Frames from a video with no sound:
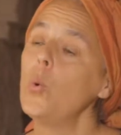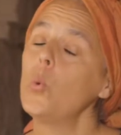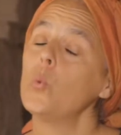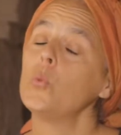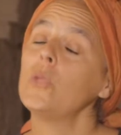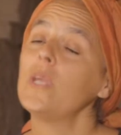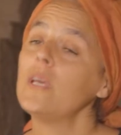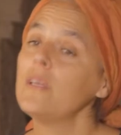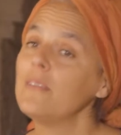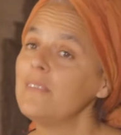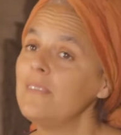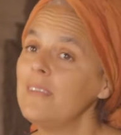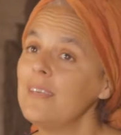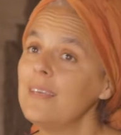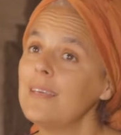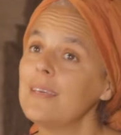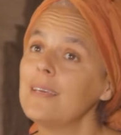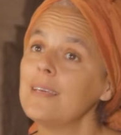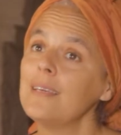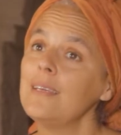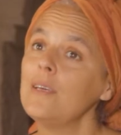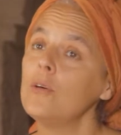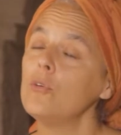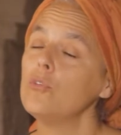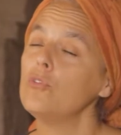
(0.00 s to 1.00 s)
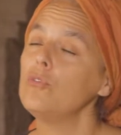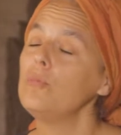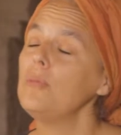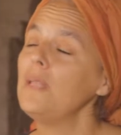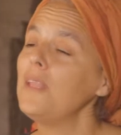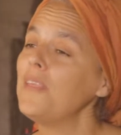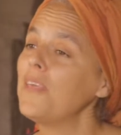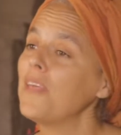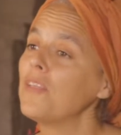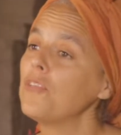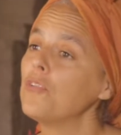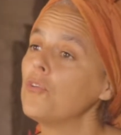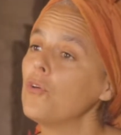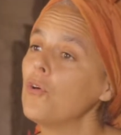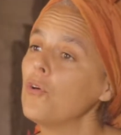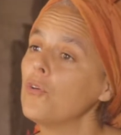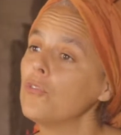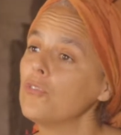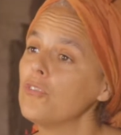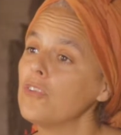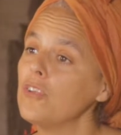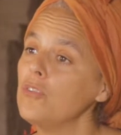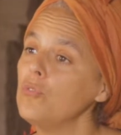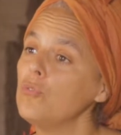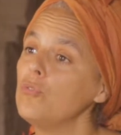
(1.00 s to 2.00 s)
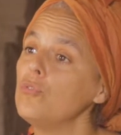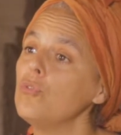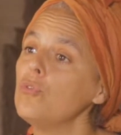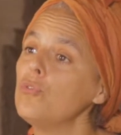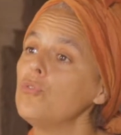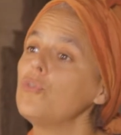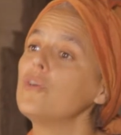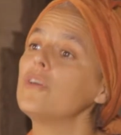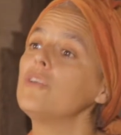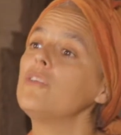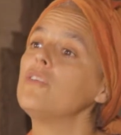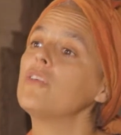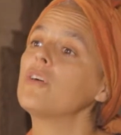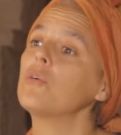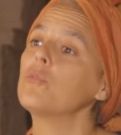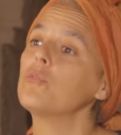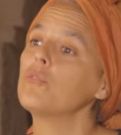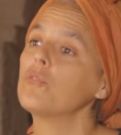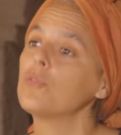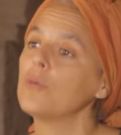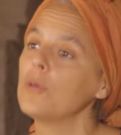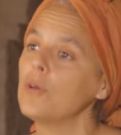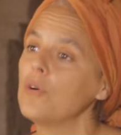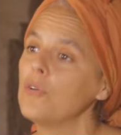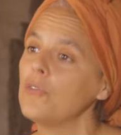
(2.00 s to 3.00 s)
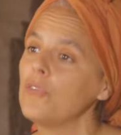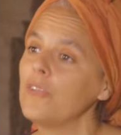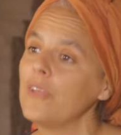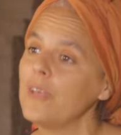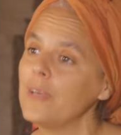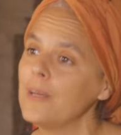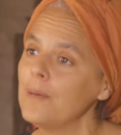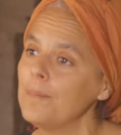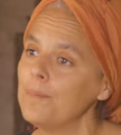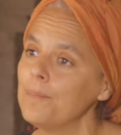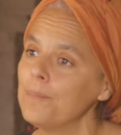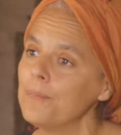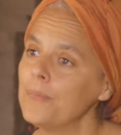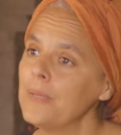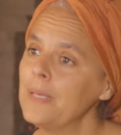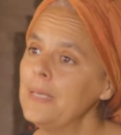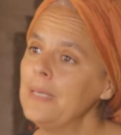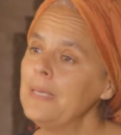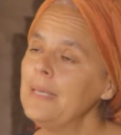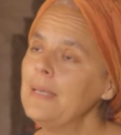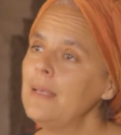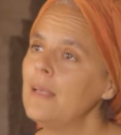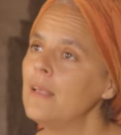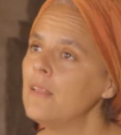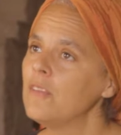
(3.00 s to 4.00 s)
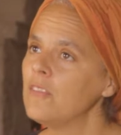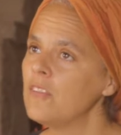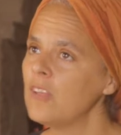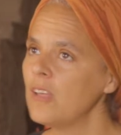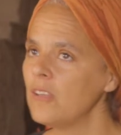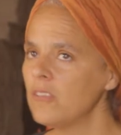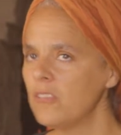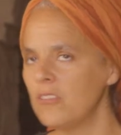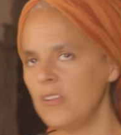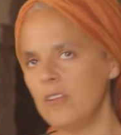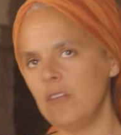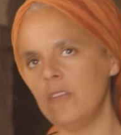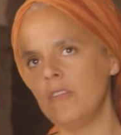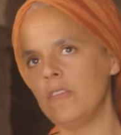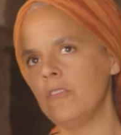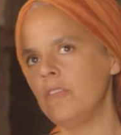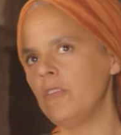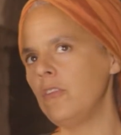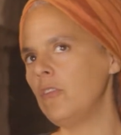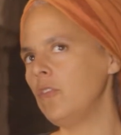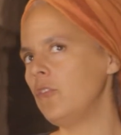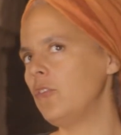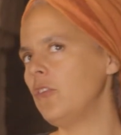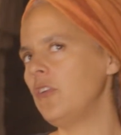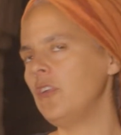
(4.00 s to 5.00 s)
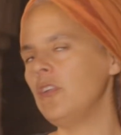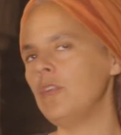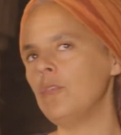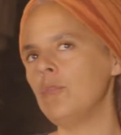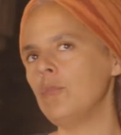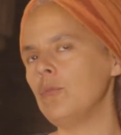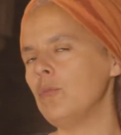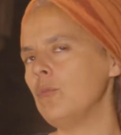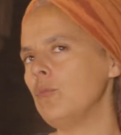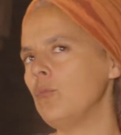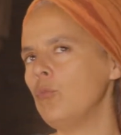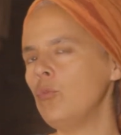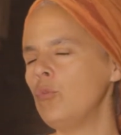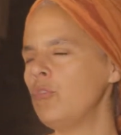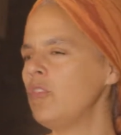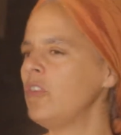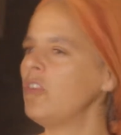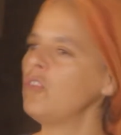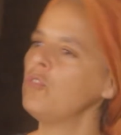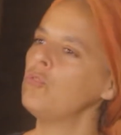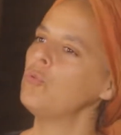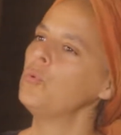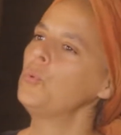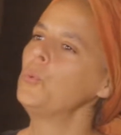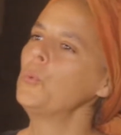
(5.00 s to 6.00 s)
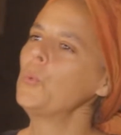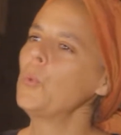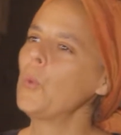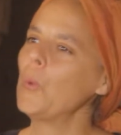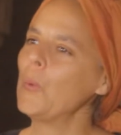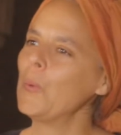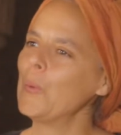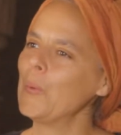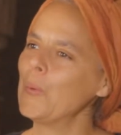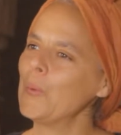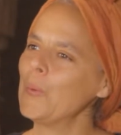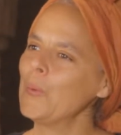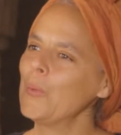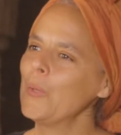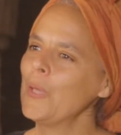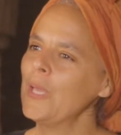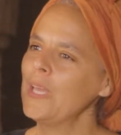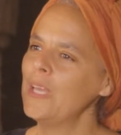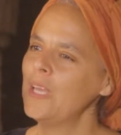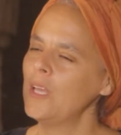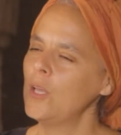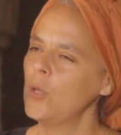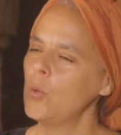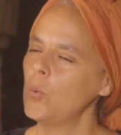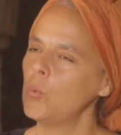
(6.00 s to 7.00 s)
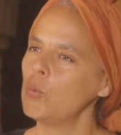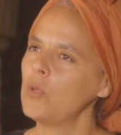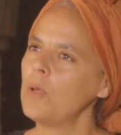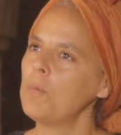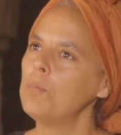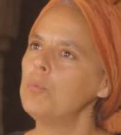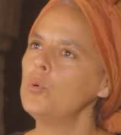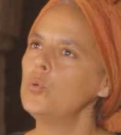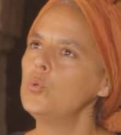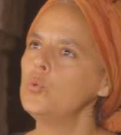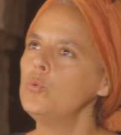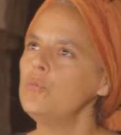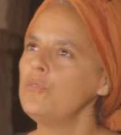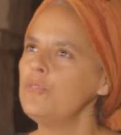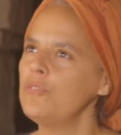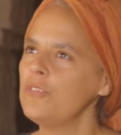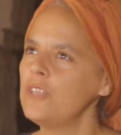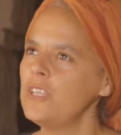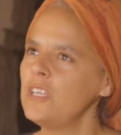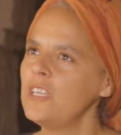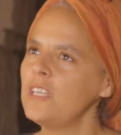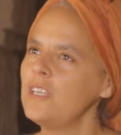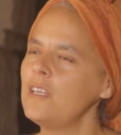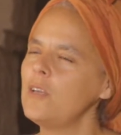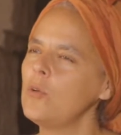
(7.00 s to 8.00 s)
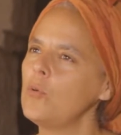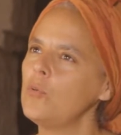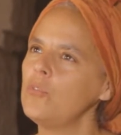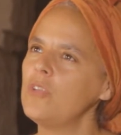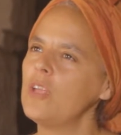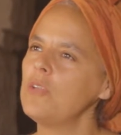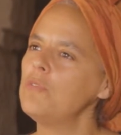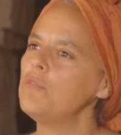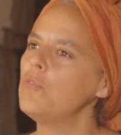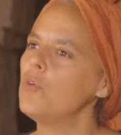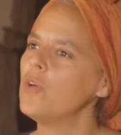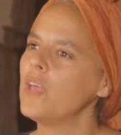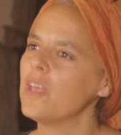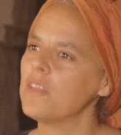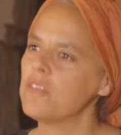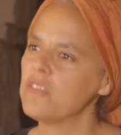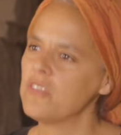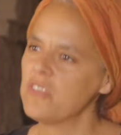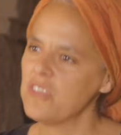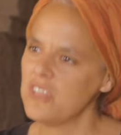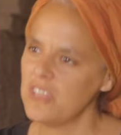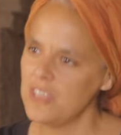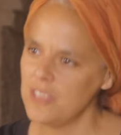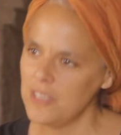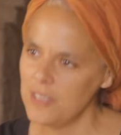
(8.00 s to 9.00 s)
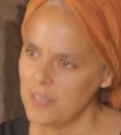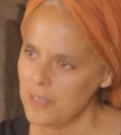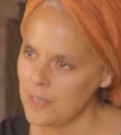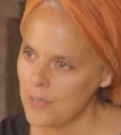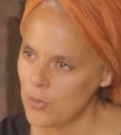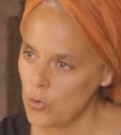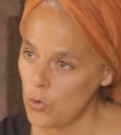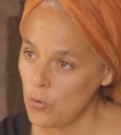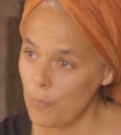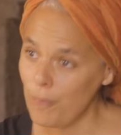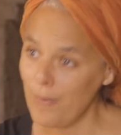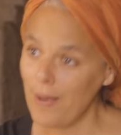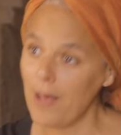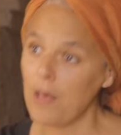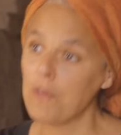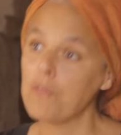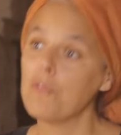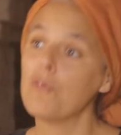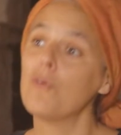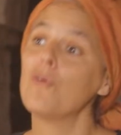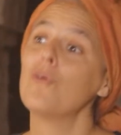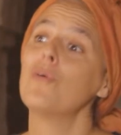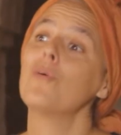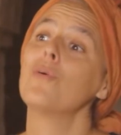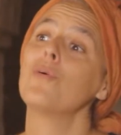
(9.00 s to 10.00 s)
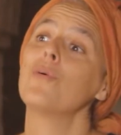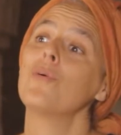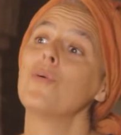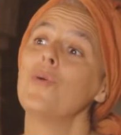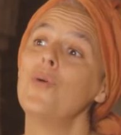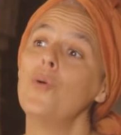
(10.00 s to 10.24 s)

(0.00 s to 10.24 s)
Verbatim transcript: On a un décret en 2014 qui nous autorise à construire en terre. Ça, c'est une, césure. On a beaucoup fait euh, d'advocacy auparavant.